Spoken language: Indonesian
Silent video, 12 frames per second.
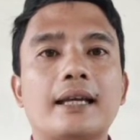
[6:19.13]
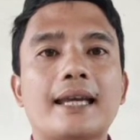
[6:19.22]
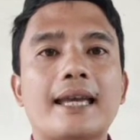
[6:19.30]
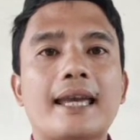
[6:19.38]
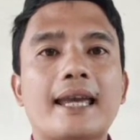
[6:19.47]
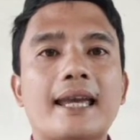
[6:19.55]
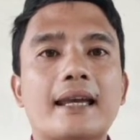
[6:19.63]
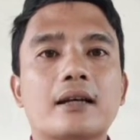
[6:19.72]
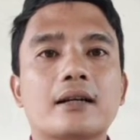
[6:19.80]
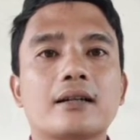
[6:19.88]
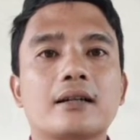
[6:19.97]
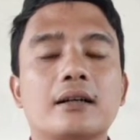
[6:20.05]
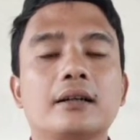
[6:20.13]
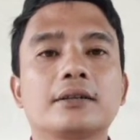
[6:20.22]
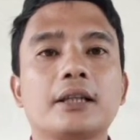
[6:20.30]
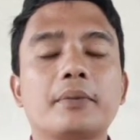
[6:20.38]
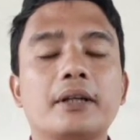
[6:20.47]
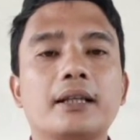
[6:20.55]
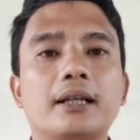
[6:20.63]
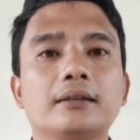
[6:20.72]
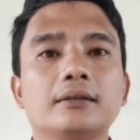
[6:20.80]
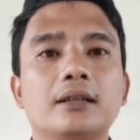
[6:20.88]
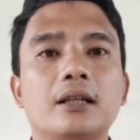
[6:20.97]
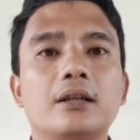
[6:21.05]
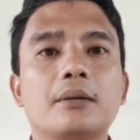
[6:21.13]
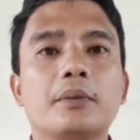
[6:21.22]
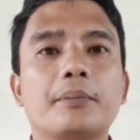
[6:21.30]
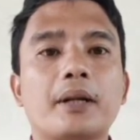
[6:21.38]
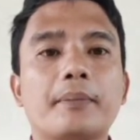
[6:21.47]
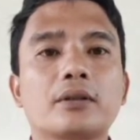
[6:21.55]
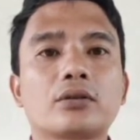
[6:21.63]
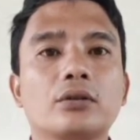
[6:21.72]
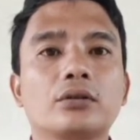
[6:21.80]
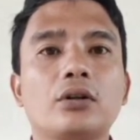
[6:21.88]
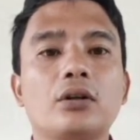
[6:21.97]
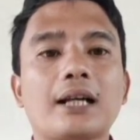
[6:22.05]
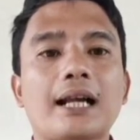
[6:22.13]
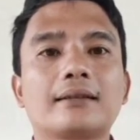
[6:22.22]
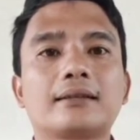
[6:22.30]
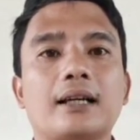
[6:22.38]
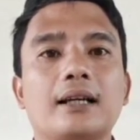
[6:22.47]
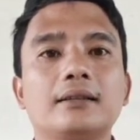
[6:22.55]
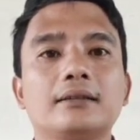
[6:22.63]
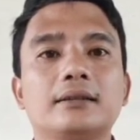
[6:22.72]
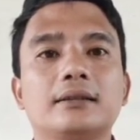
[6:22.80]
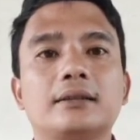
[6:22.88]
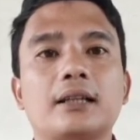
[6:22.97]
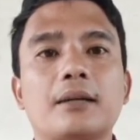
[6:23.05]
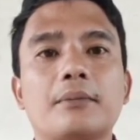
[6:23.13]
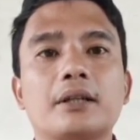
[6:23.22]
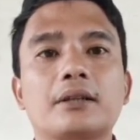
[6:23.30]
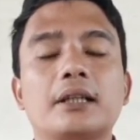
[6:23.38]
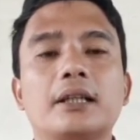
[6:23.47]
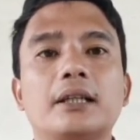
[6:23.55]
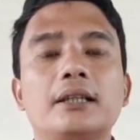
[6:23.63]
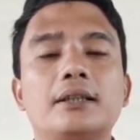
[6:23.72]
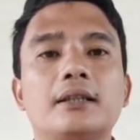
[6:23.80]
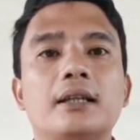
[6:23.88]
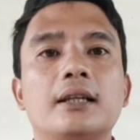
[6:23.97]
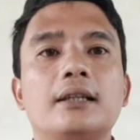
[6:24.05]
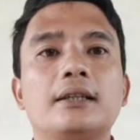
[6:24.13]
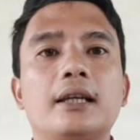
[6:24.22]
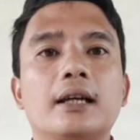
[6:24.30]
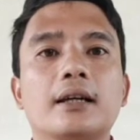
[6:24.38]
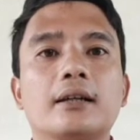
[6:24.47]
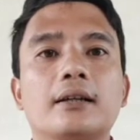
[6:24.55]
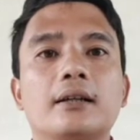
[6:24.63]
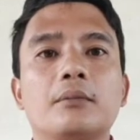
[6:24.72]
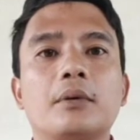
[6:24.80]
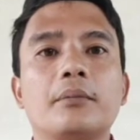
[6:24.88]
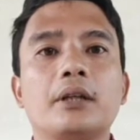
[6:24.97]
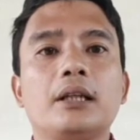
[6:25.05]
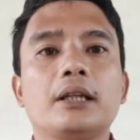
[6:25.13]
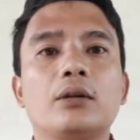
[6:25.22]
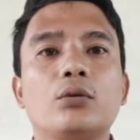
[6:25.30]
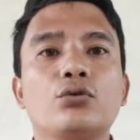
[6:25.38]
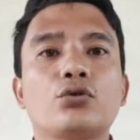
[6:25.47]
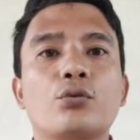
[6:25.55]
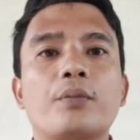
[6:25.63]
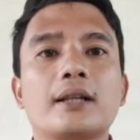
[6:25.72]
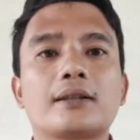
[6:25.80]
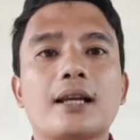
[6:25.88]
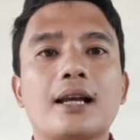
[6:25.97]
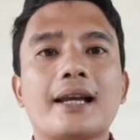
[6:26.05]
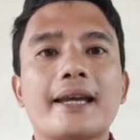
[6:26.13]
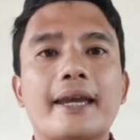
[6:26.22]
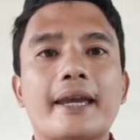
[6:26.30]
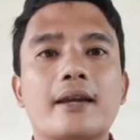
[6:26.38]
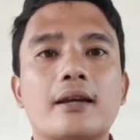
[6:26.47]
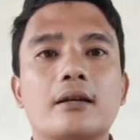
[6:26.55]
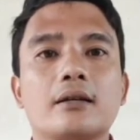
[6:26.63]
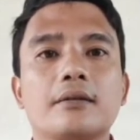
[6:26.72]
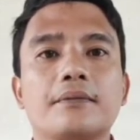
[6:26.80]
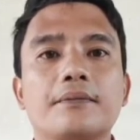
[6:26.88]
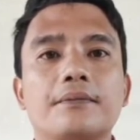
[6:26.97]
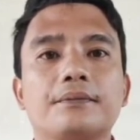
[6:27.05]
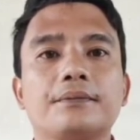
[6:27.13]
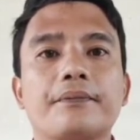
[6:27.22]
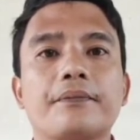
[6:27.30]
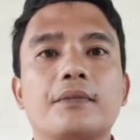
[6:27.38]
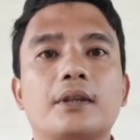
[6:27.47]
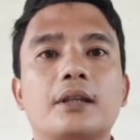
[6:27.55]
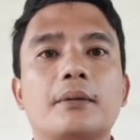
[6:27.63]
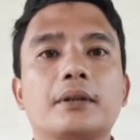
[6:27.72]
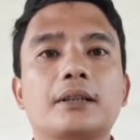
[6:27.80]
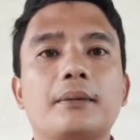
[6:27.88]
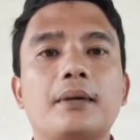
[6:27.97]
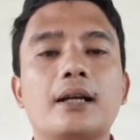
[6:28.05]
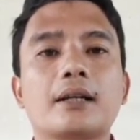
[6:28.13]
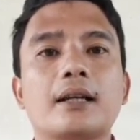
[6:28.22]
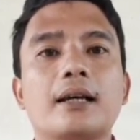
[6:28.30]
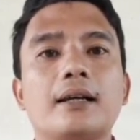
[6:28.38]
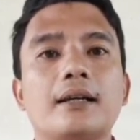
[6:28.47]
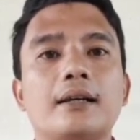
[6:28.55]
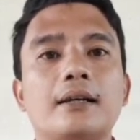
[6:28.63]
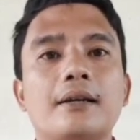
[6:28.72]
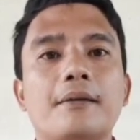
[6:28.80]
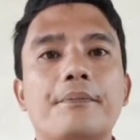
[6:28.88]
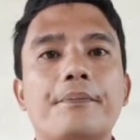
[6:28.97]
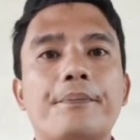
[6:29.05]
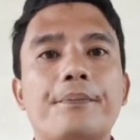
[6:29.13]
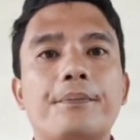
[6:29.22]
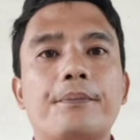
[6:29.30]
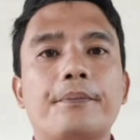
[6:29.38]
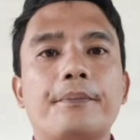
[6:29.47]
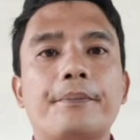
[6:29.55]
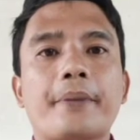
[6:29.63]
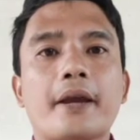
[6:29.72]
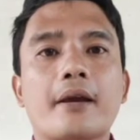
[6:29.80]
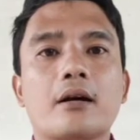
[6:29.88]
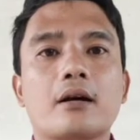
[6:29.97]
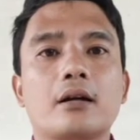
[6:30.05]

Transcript: L. Nah, saya berikan beberapa contoh kata dalam bahasa Inggris yang memiliki unsur baca L. Yang pertama adalah bell